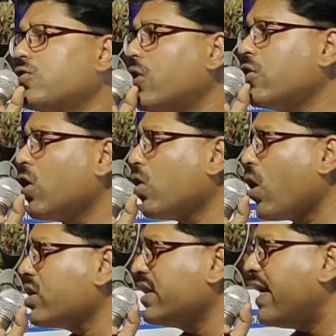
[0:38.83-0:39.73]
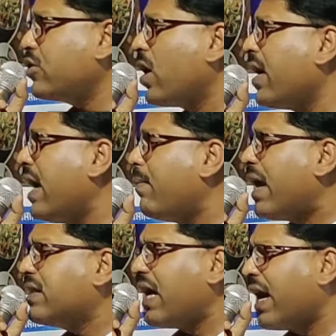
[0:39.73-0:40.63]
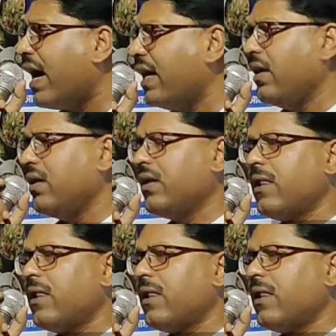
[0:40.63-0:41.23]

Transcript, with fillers: অত্যন্ত কষ্টের সঙ্গে আমরা জানাই